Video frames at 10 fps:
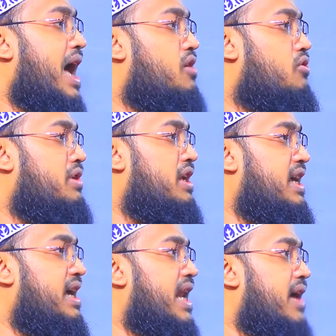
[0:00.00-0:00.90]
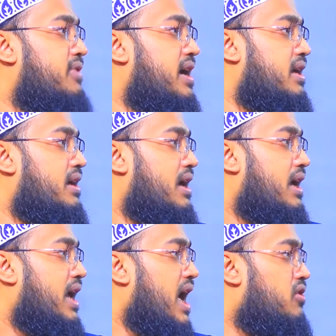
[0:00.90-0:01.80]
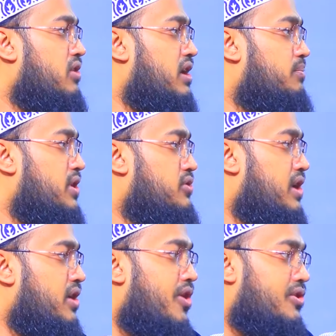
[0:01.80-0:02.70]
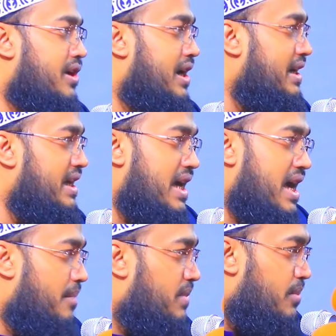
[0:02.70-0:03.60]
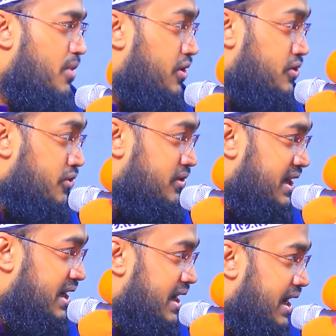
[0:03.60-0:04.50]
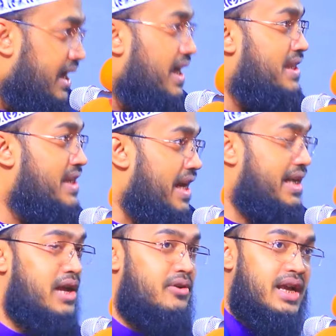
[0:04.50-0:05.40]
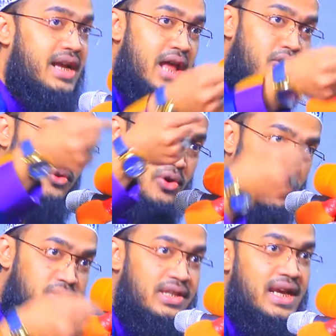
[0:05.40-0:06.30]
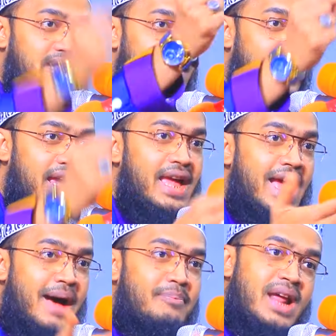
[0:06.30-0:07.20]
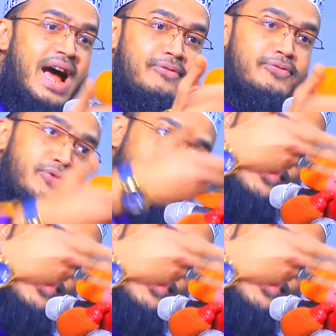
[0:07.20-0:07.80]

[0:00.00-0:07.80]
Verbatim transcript: কারণ নিয়ে লাফাই কারণের পিছনে ঘটনা নিয়ে আমরা মনোযোগ দিই না যার কারণে কারণ ঘটতেই থাকে আমরা আফসুস